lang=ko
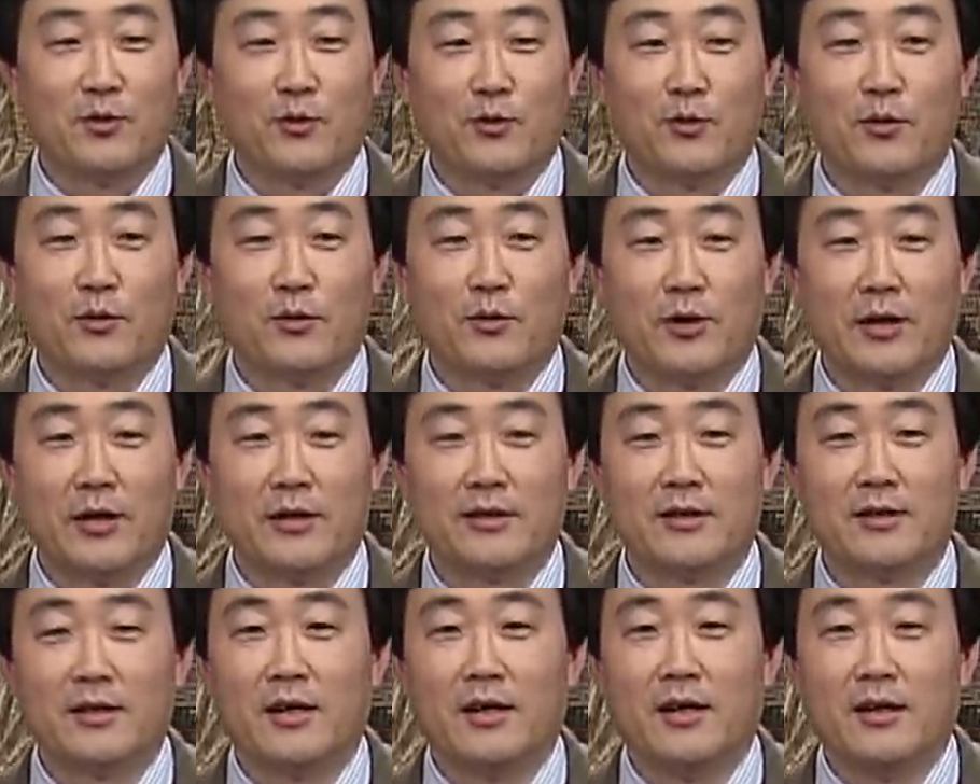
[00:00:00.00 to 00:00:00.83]

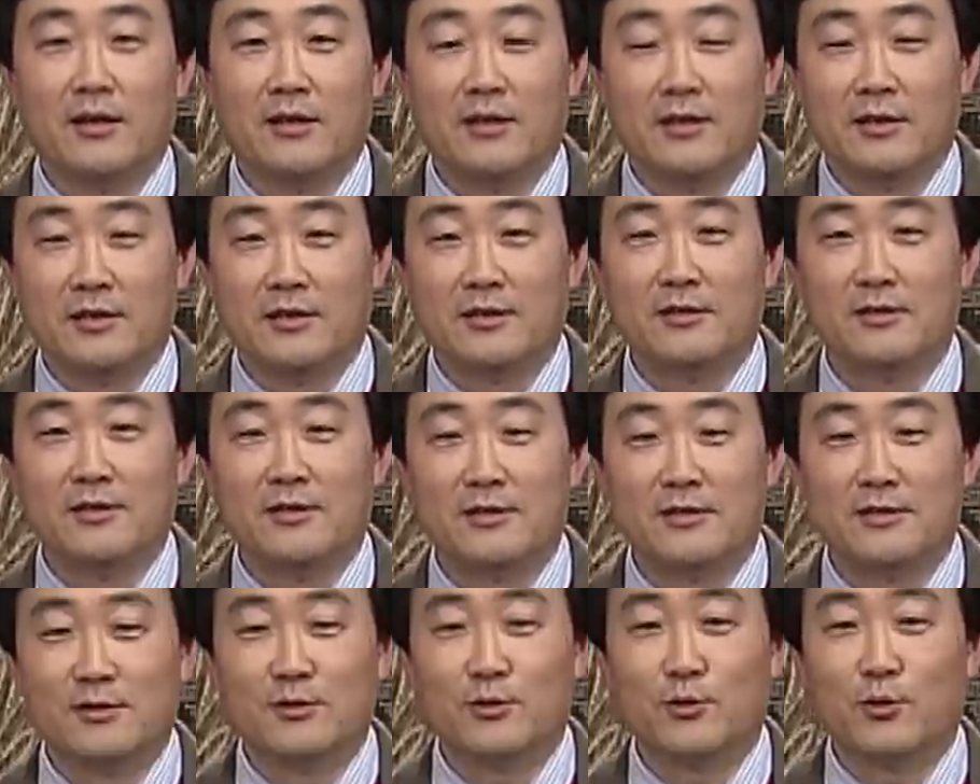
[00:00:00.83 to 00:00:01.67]
이번에는
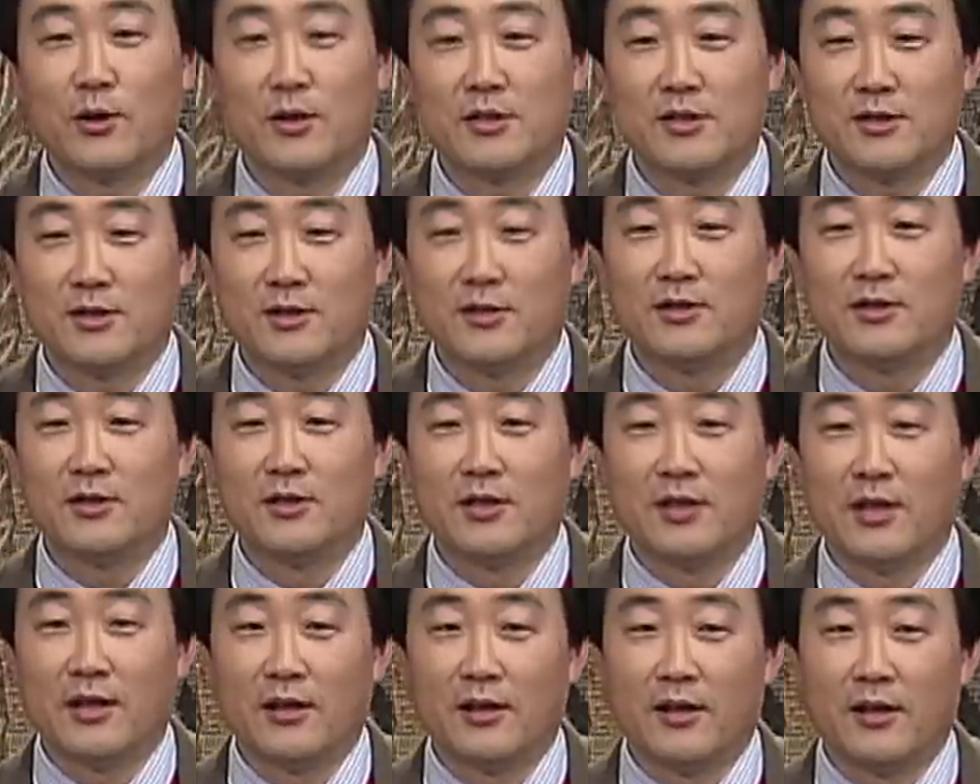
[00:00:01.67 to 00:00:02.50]
이슬신을 소개시켜 드릴
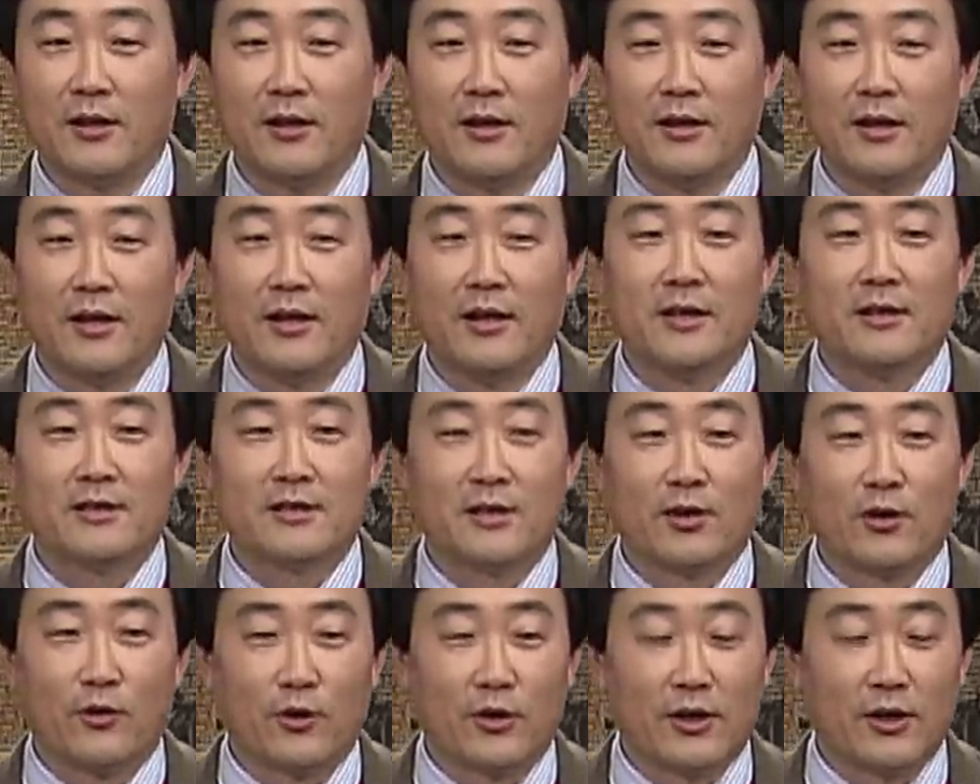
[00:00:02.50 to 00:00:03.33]
텐데
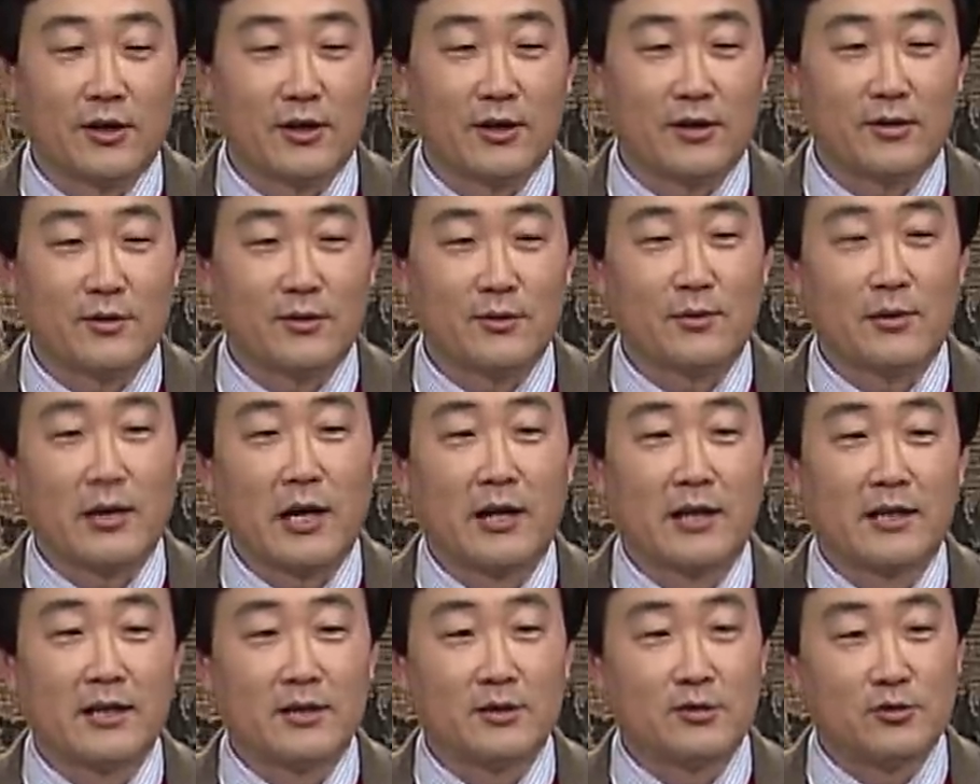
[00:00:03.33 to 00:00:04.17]
거기에 대해서는
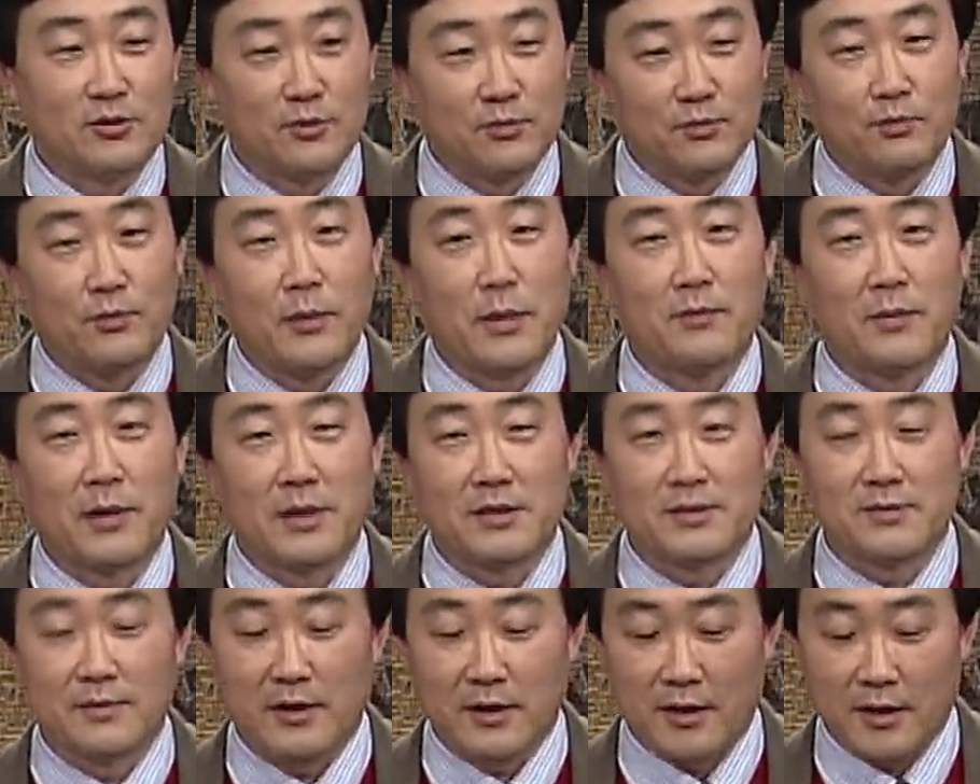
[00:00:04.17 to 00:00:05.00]
강의 맨
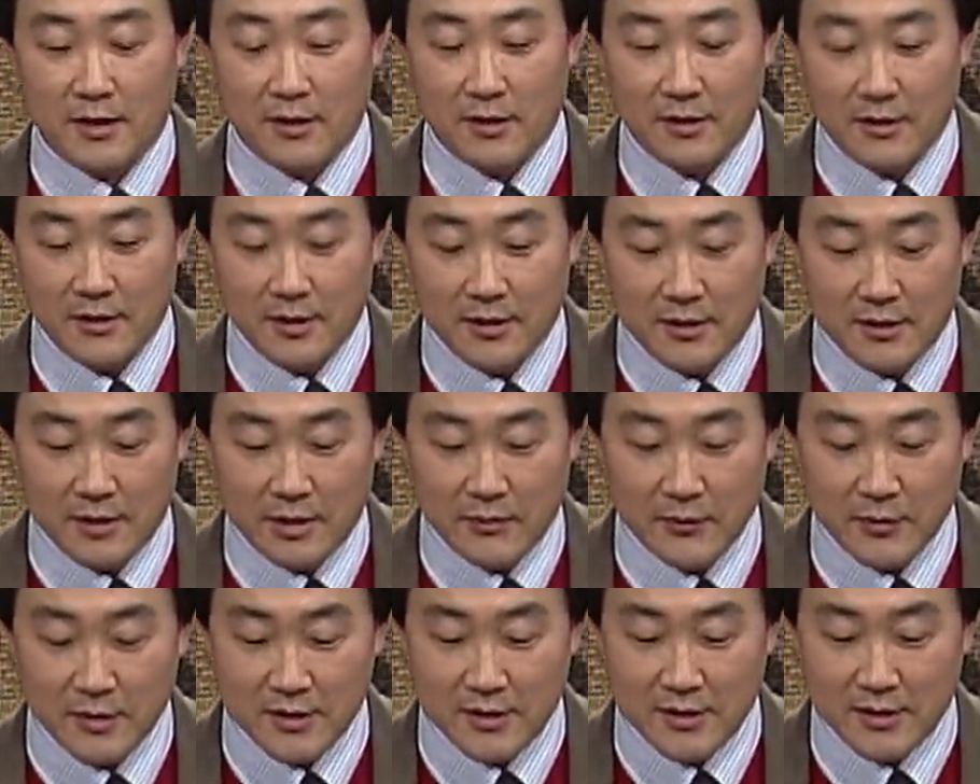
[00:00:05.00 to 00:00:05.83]
마지막에
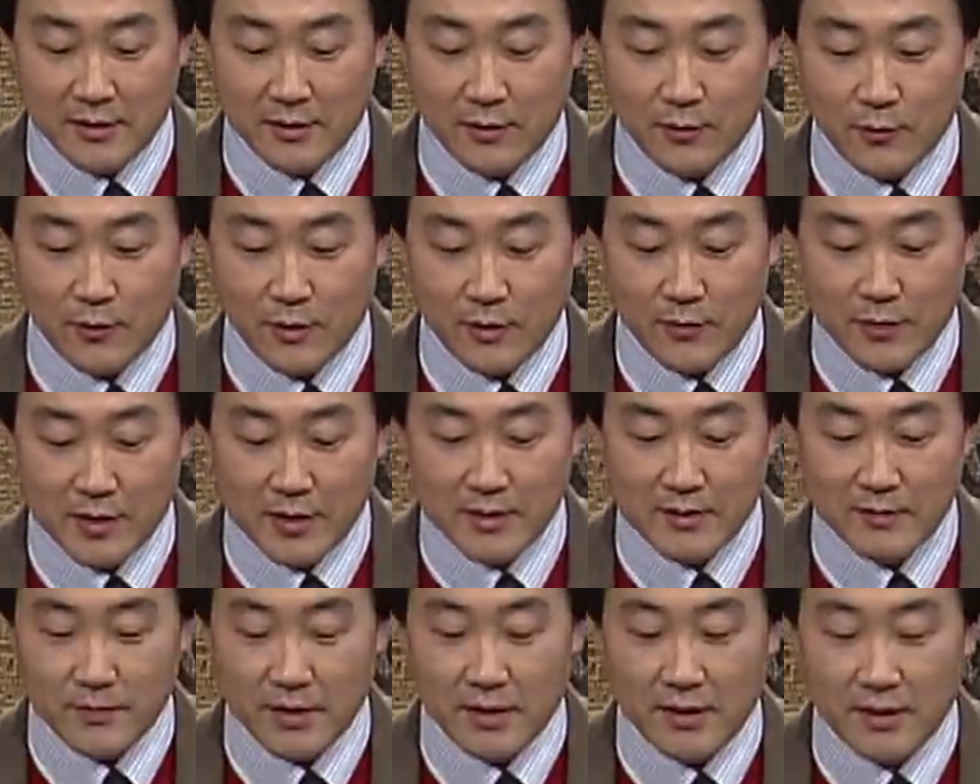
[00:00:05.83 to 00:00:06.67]
남는 시간 동안
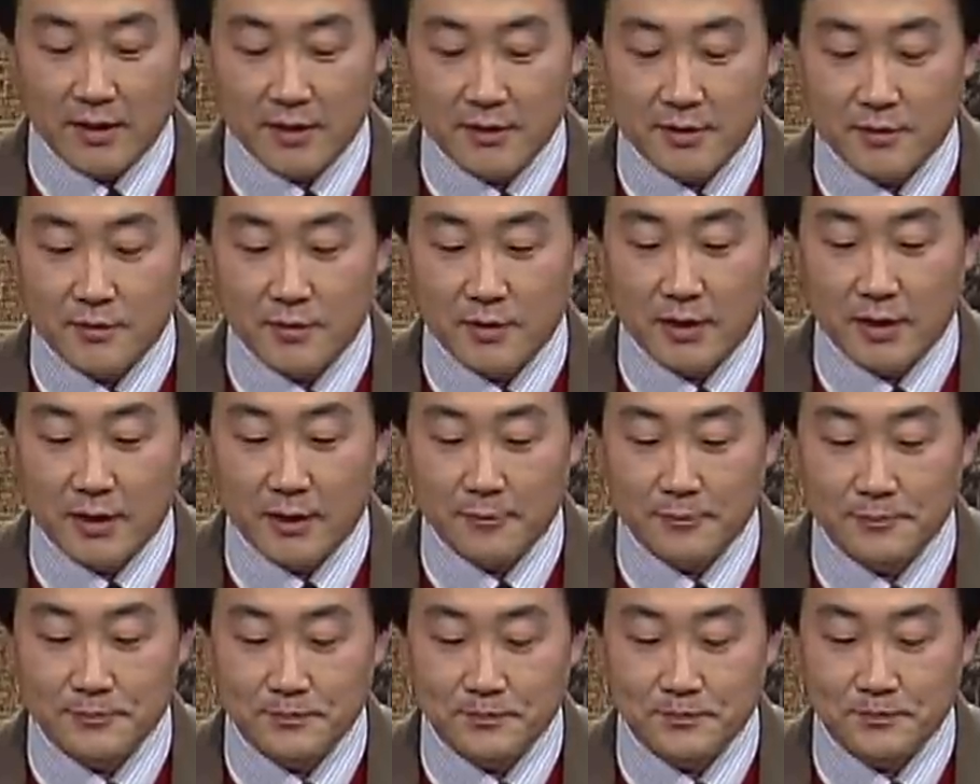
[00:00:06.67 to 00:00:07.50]
말씀드리겠습니다.